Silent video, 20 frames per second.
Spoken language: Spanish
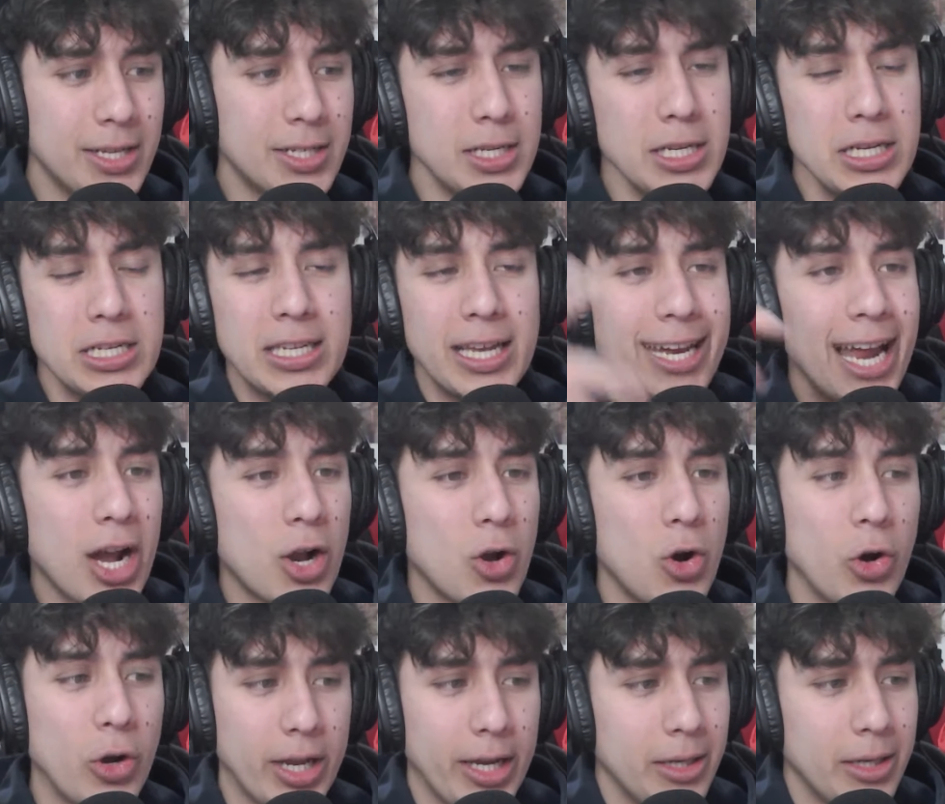Sí, se irá
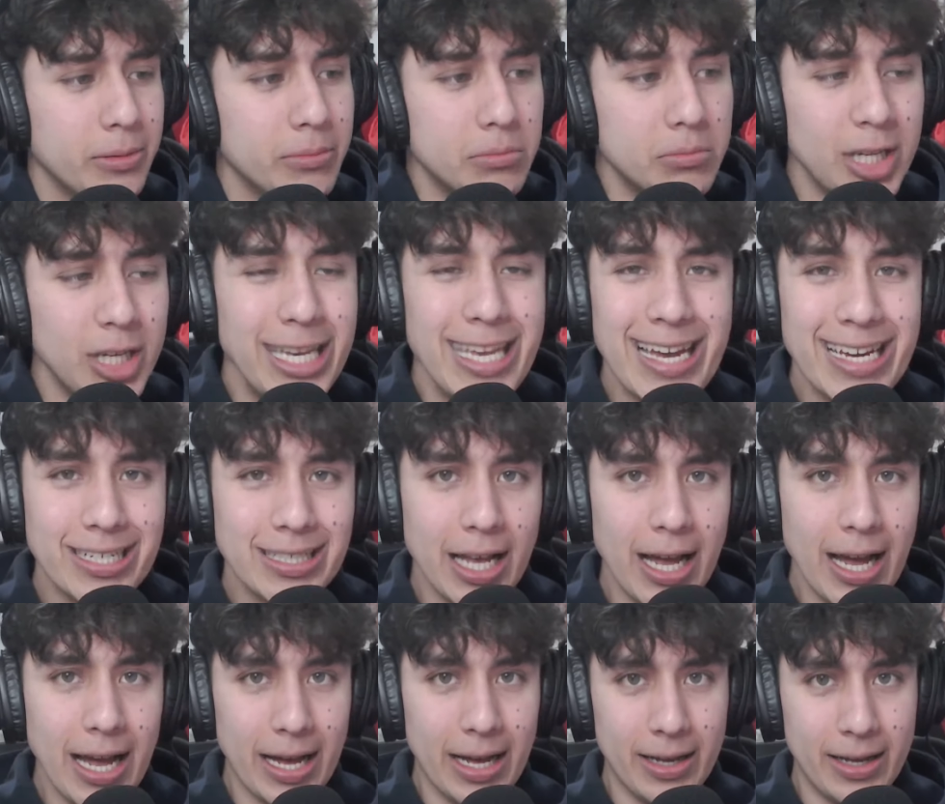Coque. Y ya
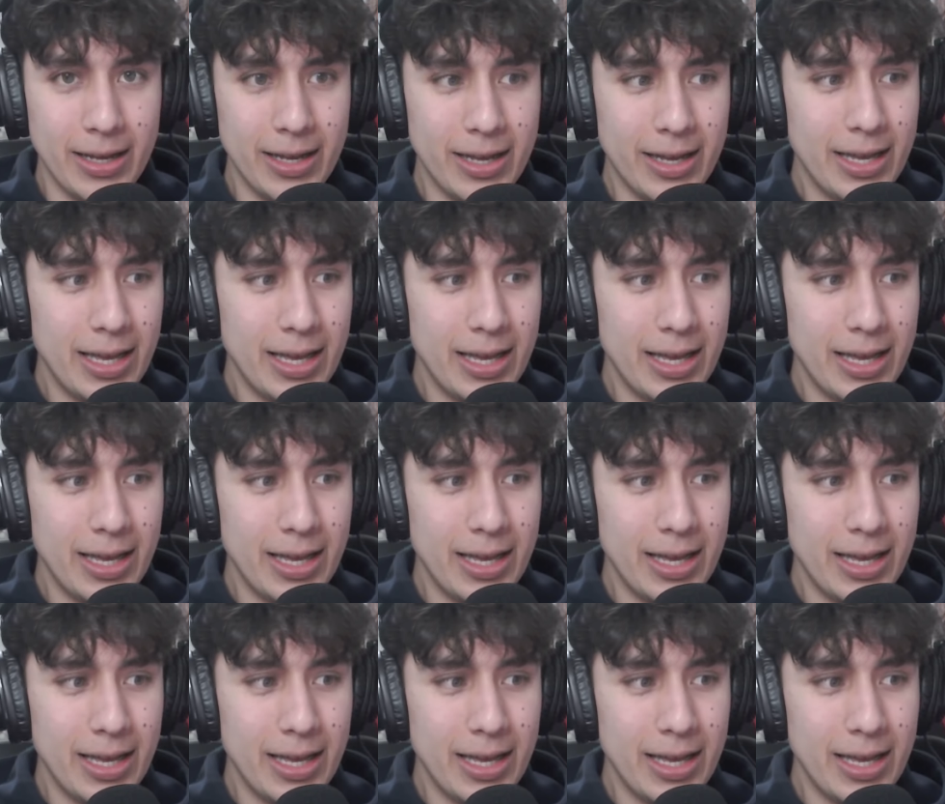está.